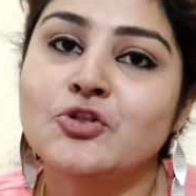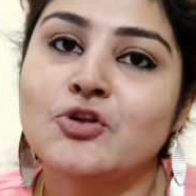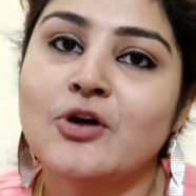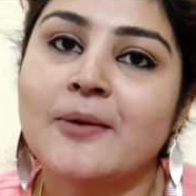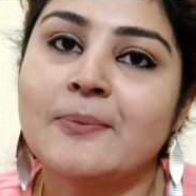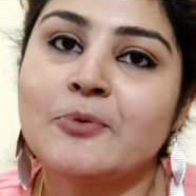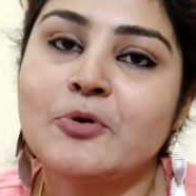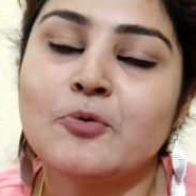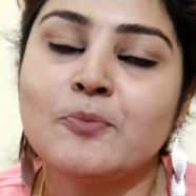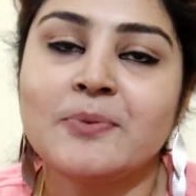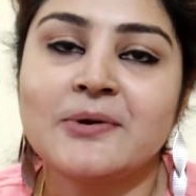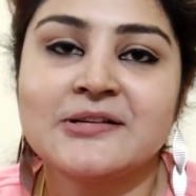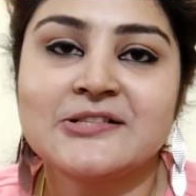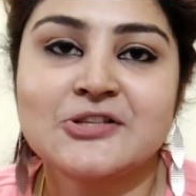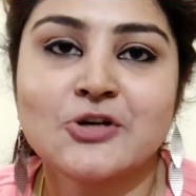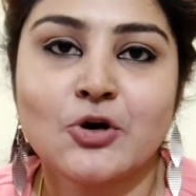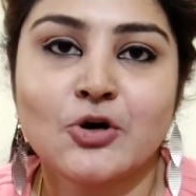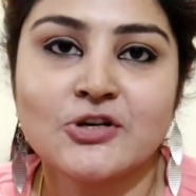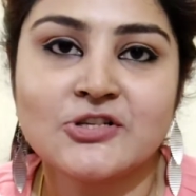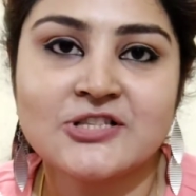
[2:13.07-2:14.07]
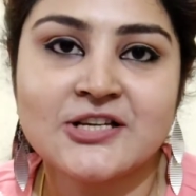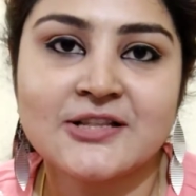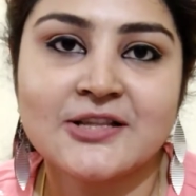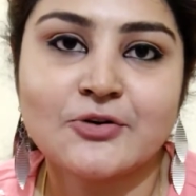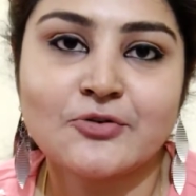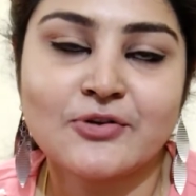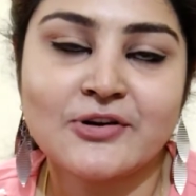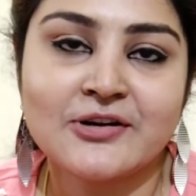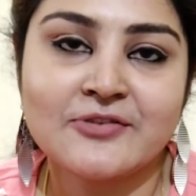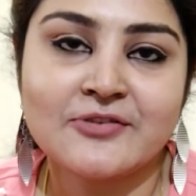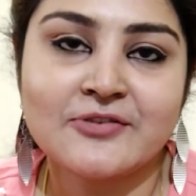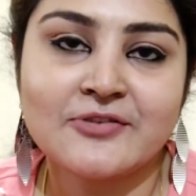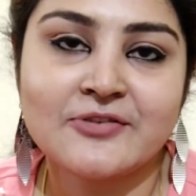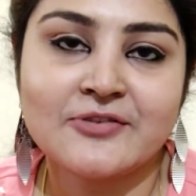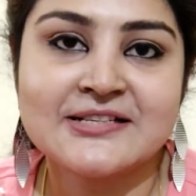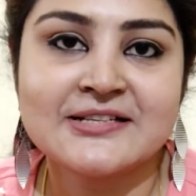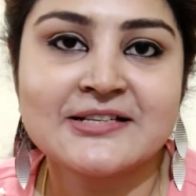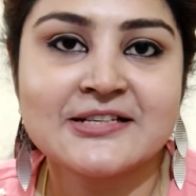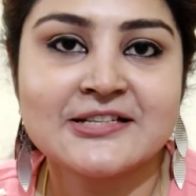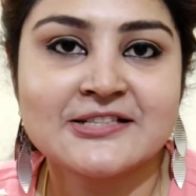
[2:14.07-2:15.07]
तो आपको ऊपर से और ज्यादा ट्वेंटी
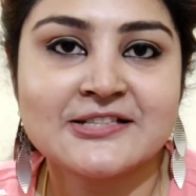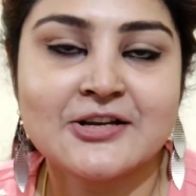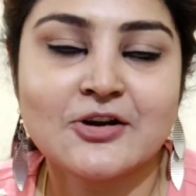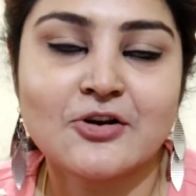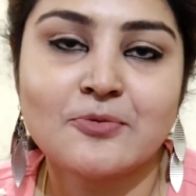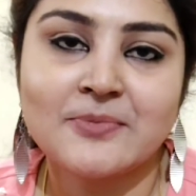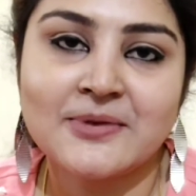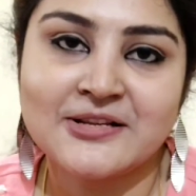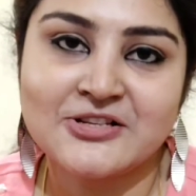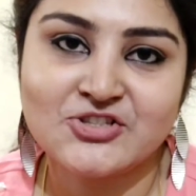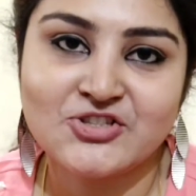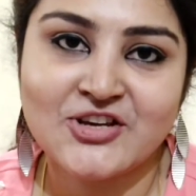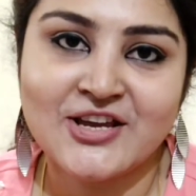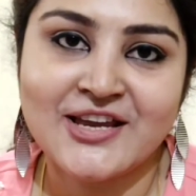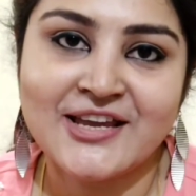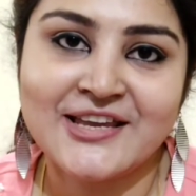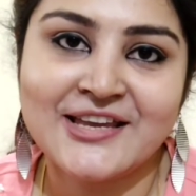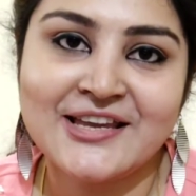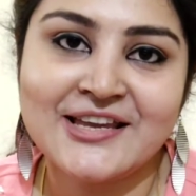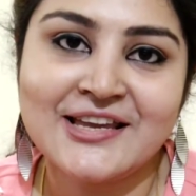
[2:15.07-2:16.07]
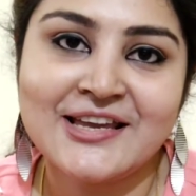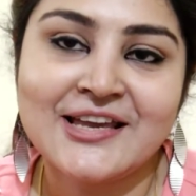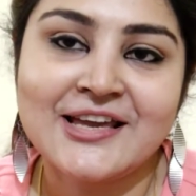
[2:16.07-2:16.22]
परसेंट डिस्काउंट मिल जाएगी